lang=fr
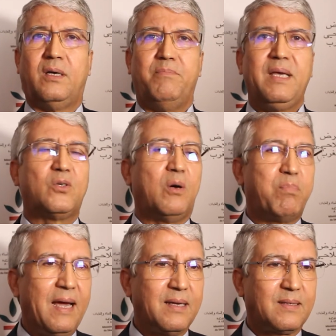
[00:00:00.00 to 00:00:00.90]
mises en
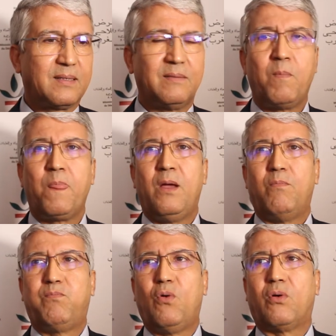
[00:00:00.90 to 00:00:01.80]
place
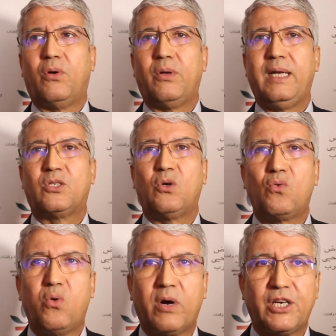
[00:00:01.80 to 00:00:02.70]
pour les
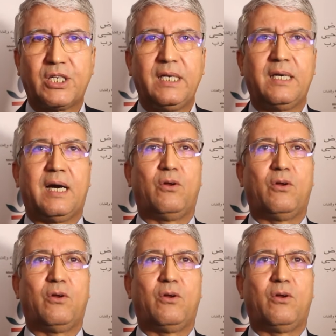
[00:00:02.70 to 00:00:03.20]
encourager